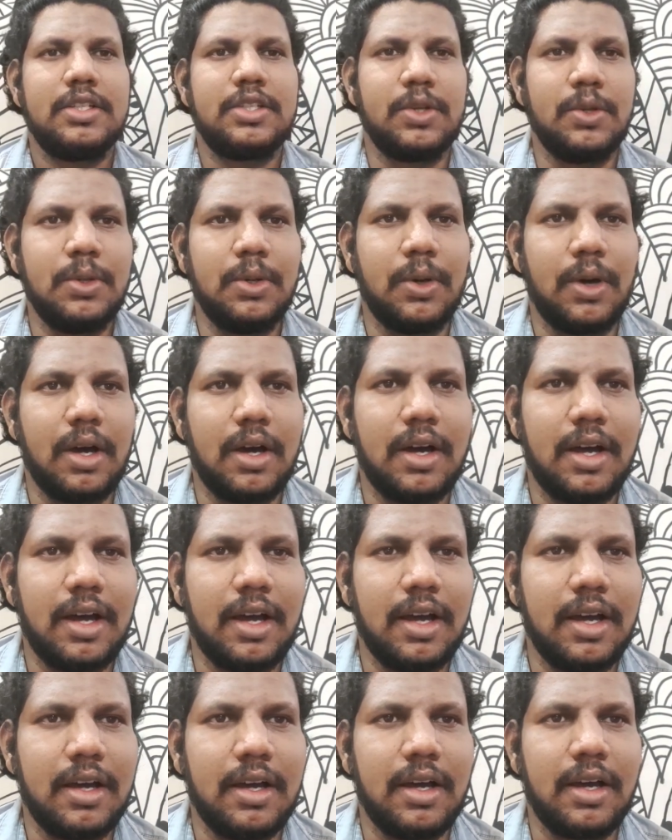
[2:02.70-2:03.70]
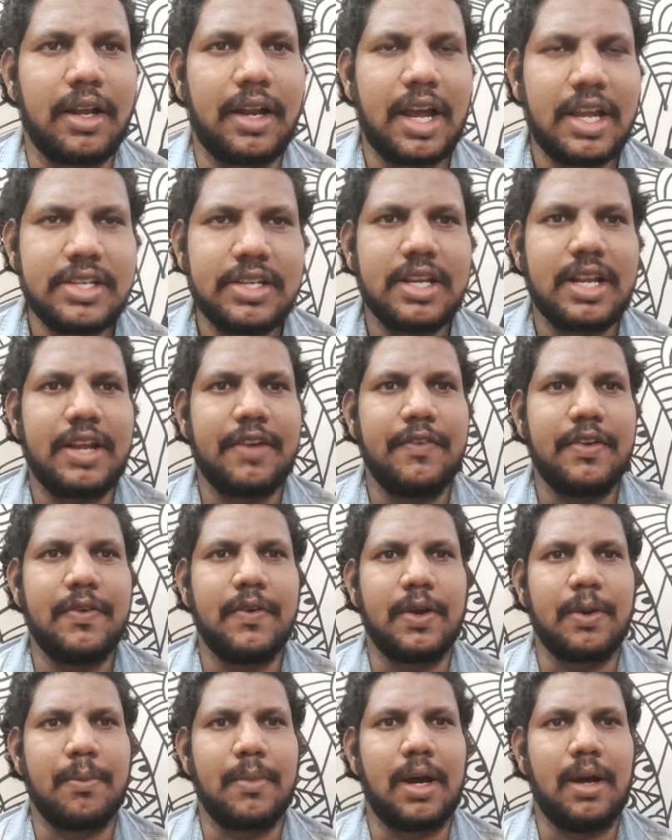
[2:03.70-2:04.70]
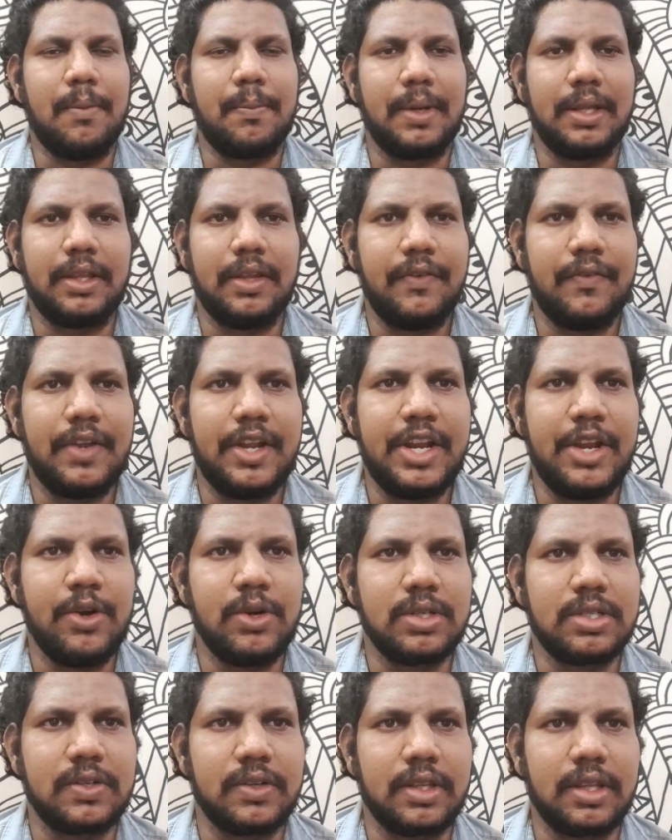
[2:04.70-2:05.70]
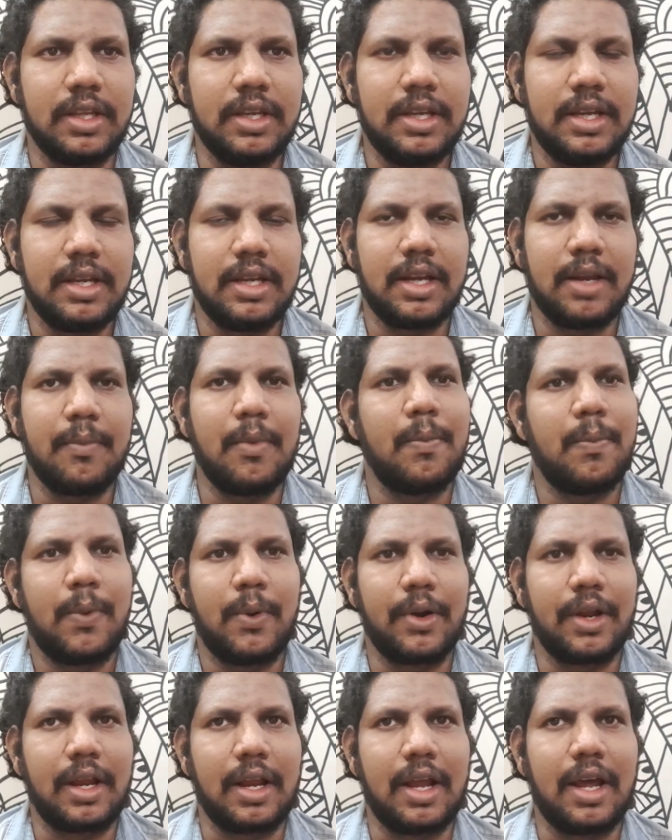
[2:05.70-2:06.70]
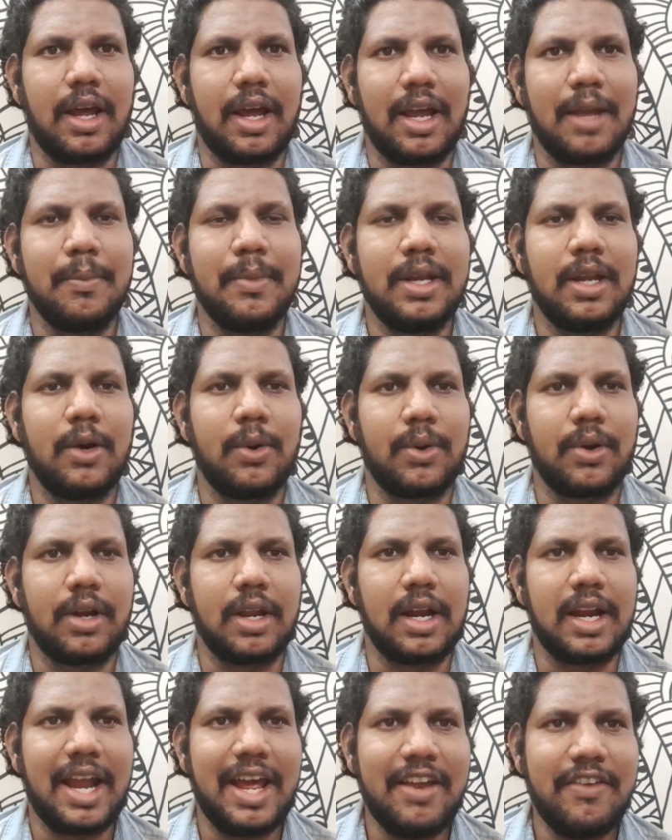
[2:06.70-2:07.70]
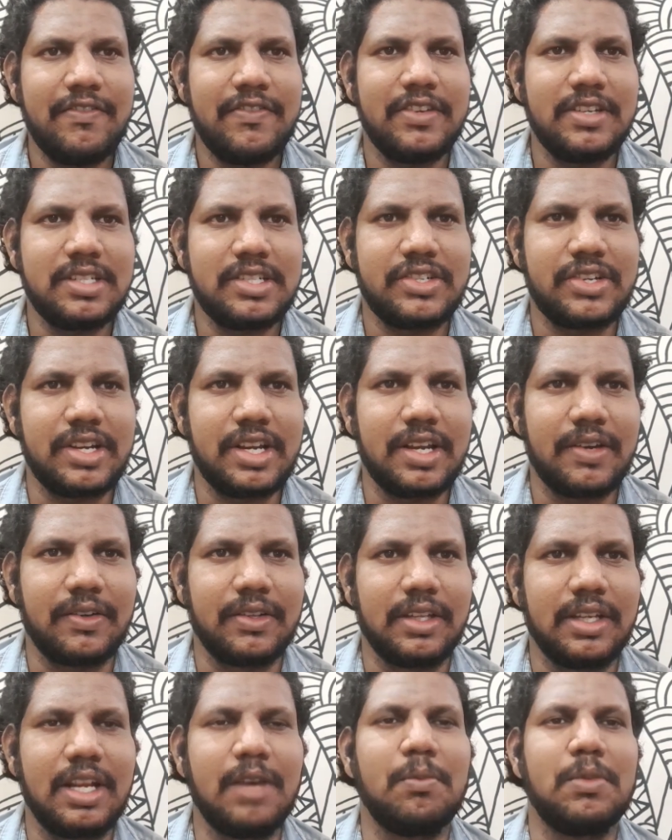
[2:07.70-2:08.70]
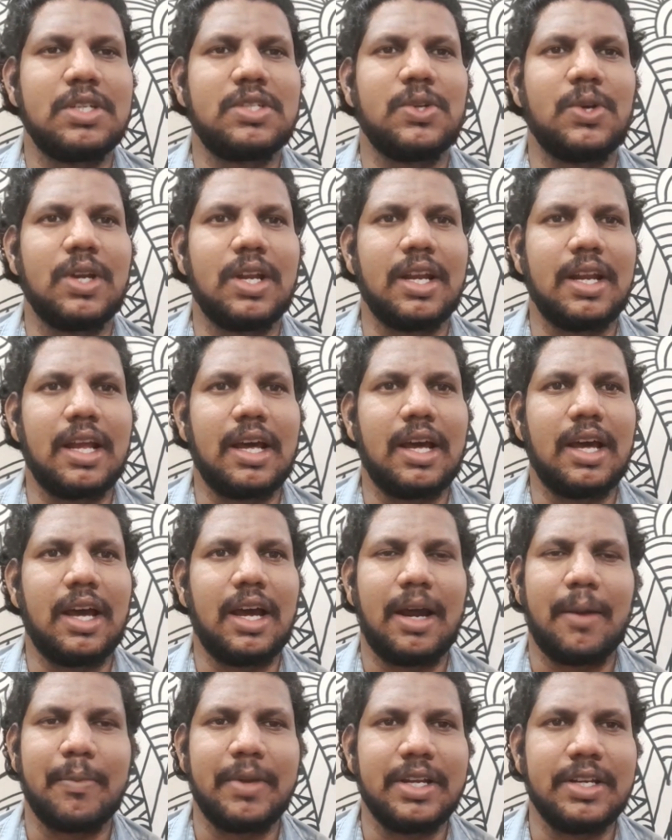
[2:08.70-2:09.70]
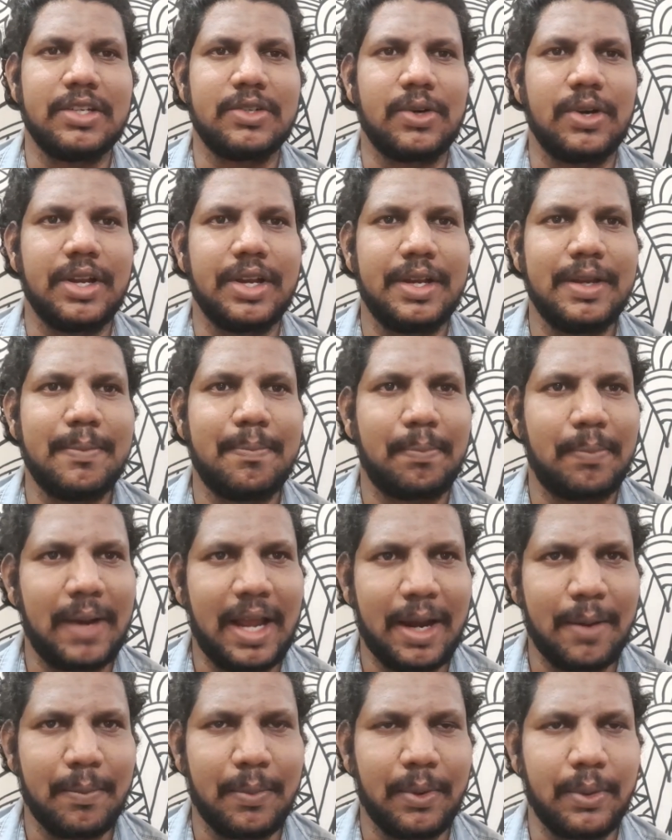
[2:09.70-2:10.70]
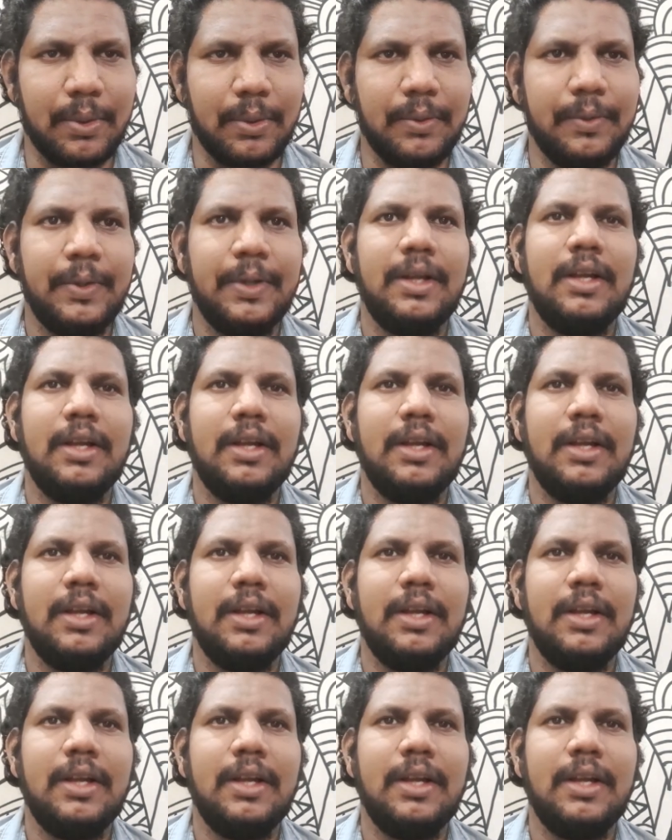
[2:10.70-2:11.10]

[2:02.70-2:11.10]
ஸோ ராஜா ரவி வர்மா பற்றி வீடியோஸ் வந்து நம்ம போடலாம் ஐ மீன் அவருடைய லைஃப் ஹிஸ்ட்ரியை வந்து நம்ம சொல்லலாம் அப்படின்னு சொல்லிட்டு பிளான் போட்டோம்